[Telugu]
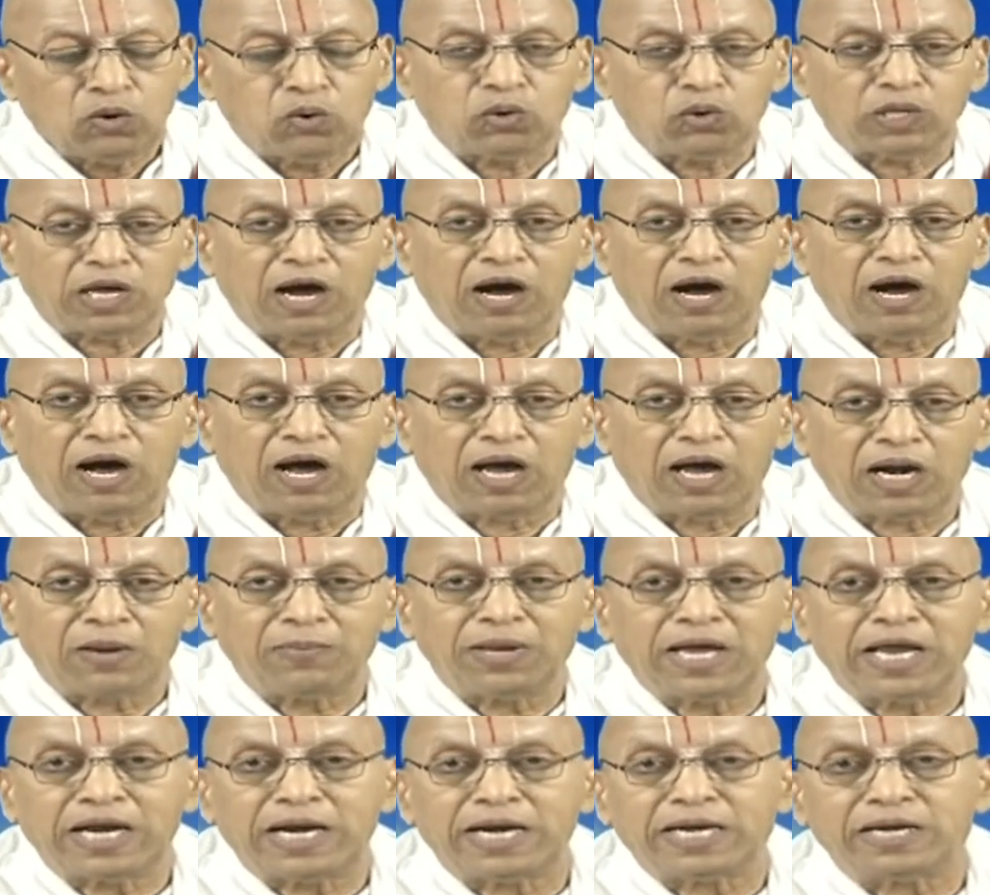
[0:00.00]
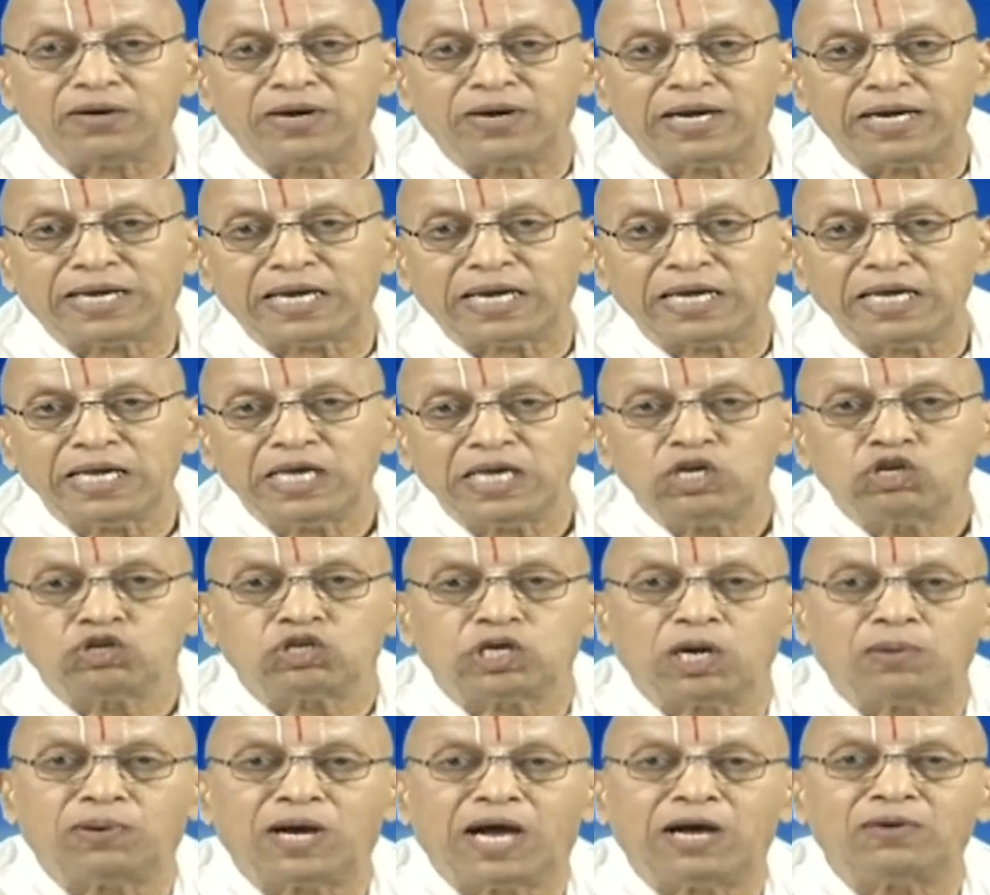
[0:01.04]
ఉదారమైనటువంటి
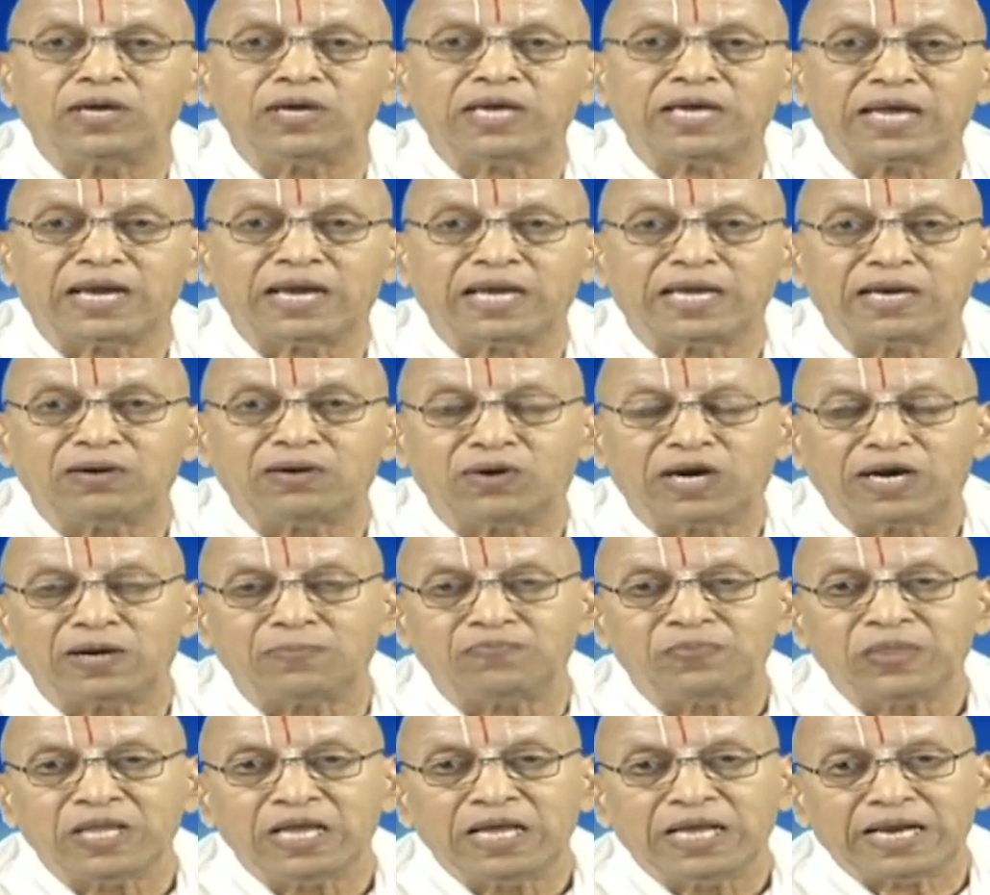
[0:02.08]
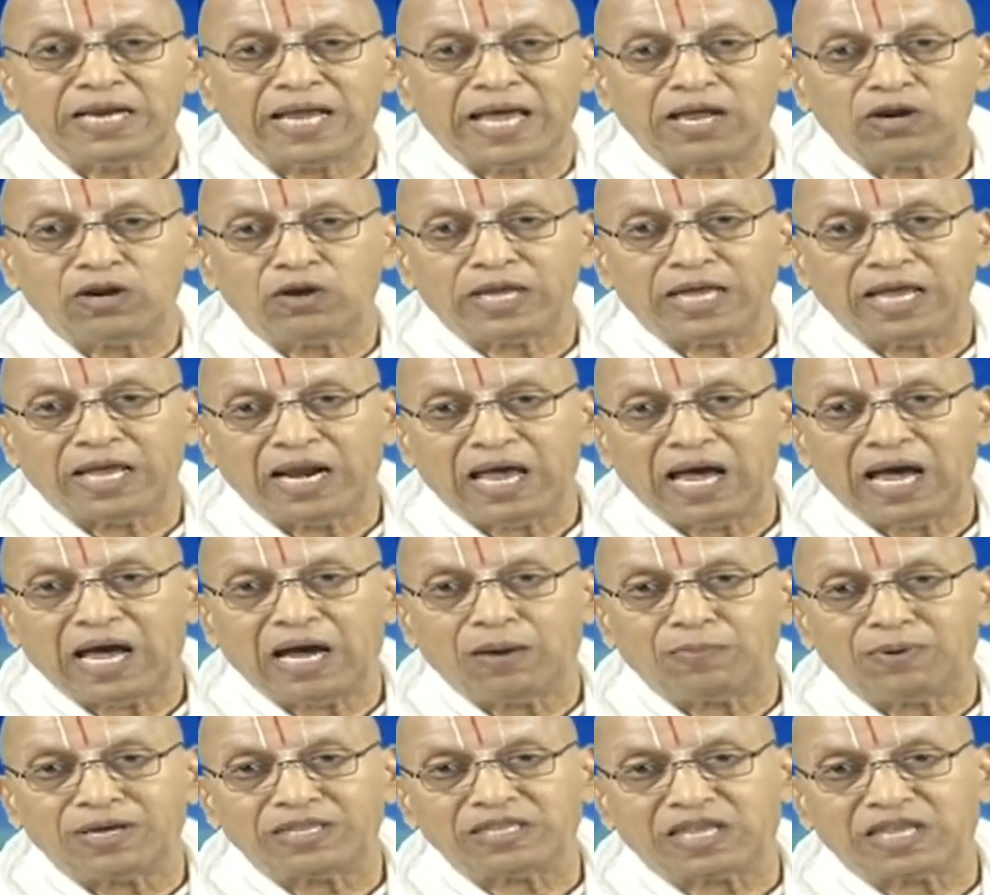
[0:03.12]
స్వభావం కలిగిన వాడు నేను ఇలా
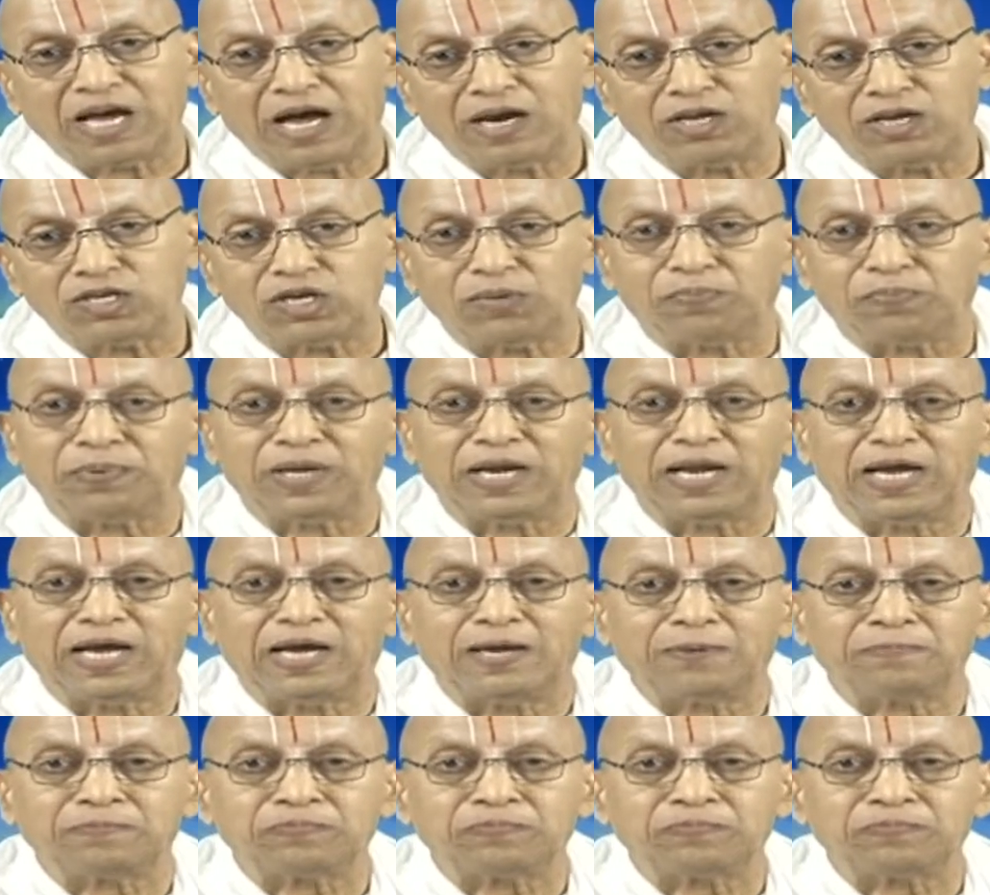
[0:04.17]
అబద్ధాలు చెప్పినా